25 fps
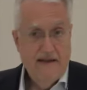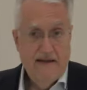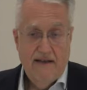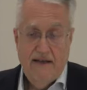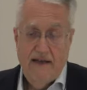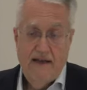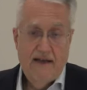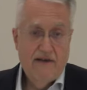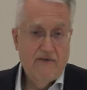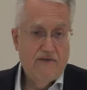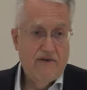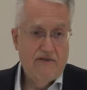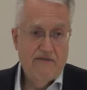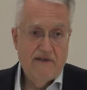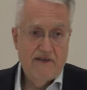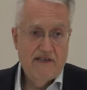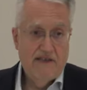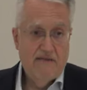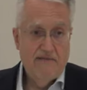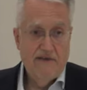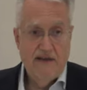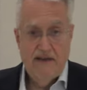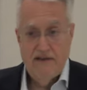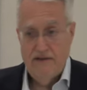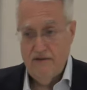che era un
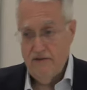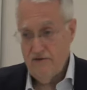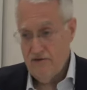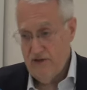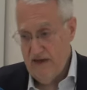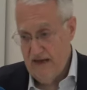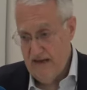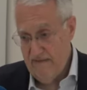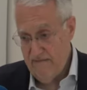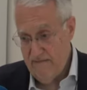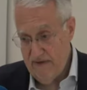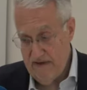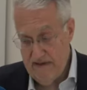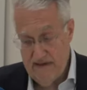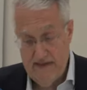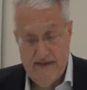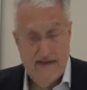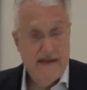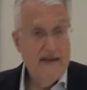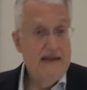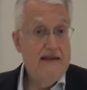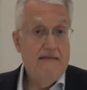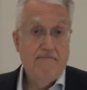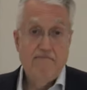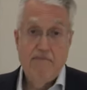investimento
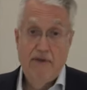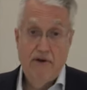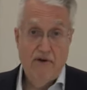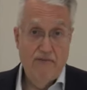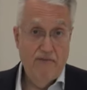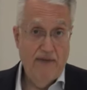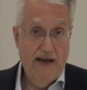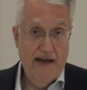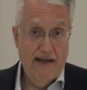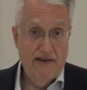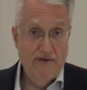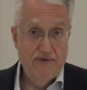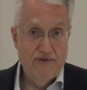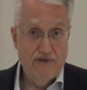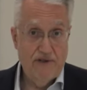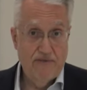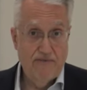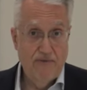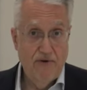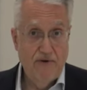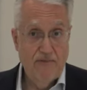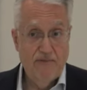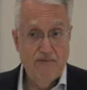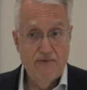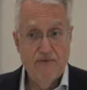semplice, ma ormai non si
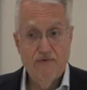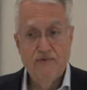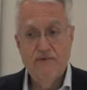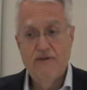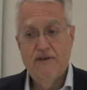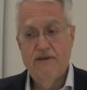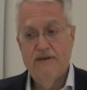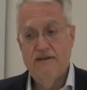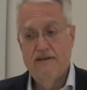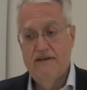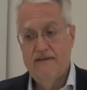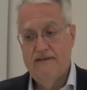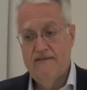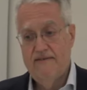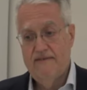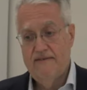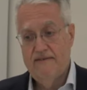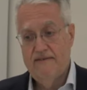può più eh,